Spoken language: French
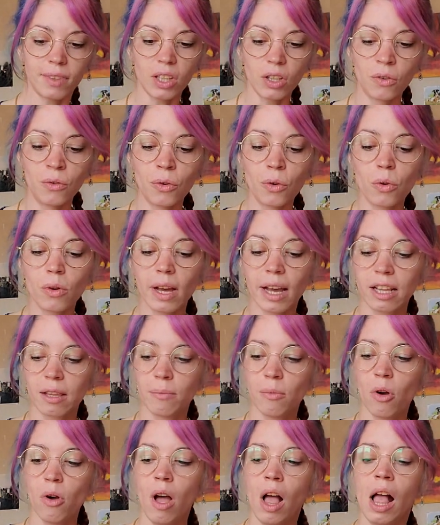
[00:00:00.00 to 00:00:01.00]
Donc
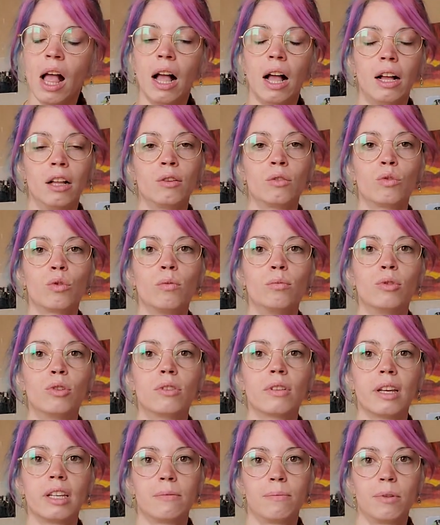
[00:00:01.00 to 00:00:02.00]
concrètement, un trouble de
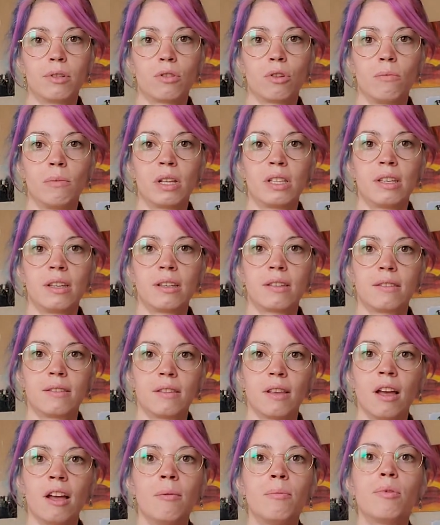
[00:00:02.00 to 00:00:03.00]
stress post-traumatique
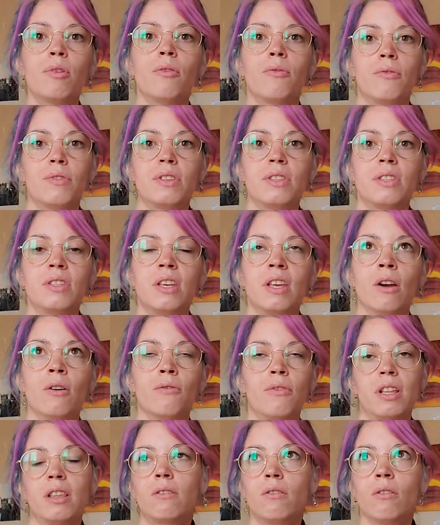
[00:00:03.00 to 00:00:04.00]
simple, c'est en
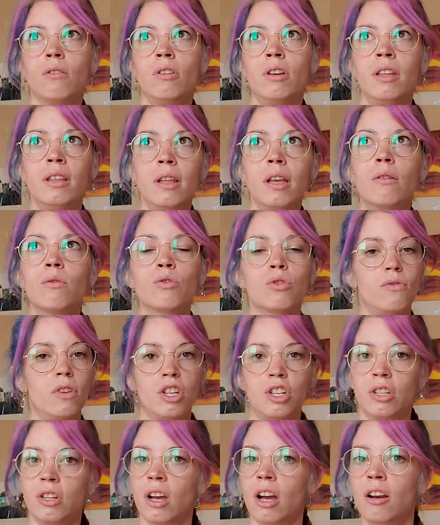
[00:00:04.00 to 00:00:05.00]
fait euh, l'idée qu'on se fait
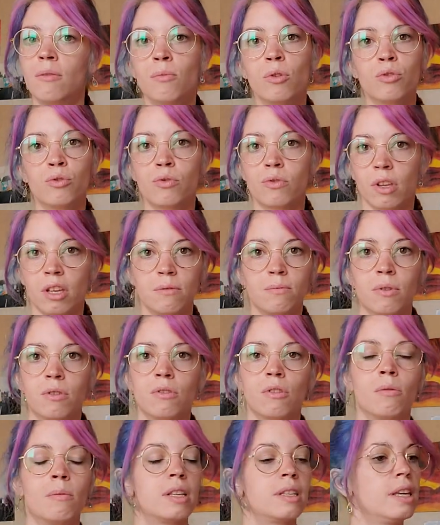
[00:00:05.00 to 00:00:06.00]
généralement du stress
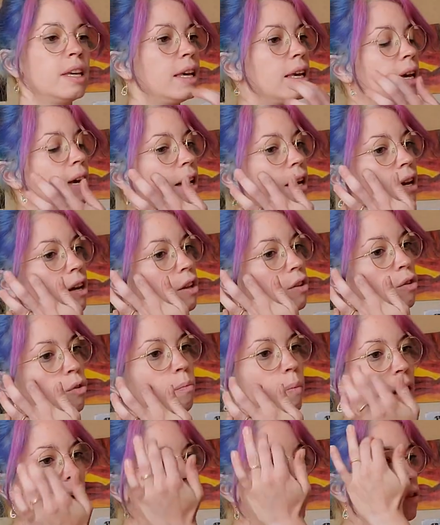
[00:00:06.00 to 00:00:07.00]
post-traumatique.
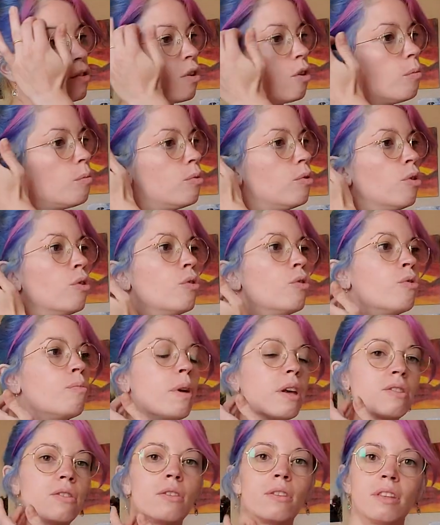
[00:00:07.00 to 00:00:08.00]
Par exemple, une
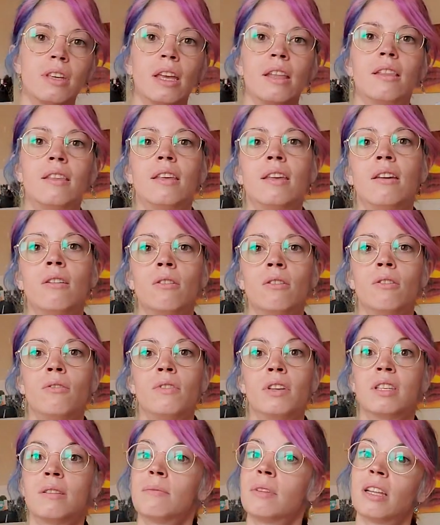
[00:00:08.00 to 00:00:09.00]
personne qui a été euh,
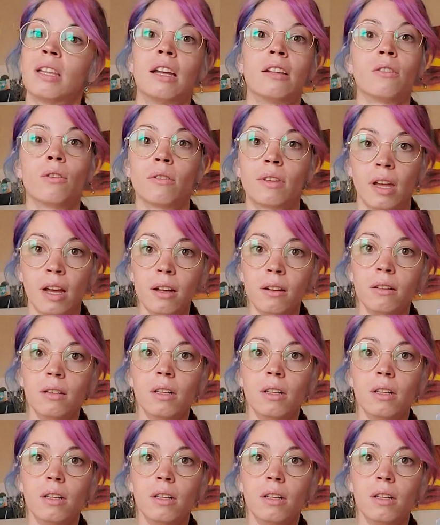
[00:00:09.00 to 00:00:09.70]
victime d'un attentat,